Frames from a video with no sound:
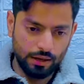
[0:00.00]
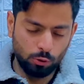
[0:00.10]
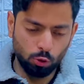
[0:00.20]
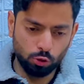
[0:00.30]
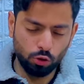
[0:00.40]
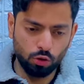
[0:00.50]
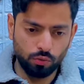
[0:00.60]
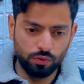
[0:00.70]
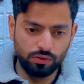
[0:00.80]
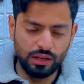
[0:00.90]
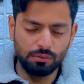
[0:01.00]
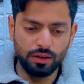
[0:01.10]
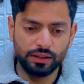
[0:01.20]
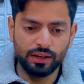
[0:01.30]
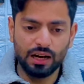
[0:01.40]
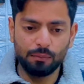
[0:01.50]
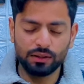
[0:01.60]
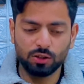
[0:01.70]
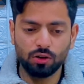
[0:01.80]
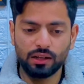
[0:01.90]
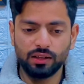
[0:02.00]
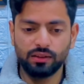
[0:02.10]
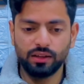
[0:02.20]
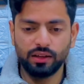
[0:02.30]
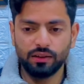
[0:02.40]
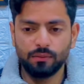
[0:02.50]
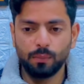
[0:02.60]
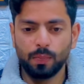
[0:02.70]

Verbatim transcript: दोस्तों जहन में रखिएगा आप अक्सर कहा लिखते हैं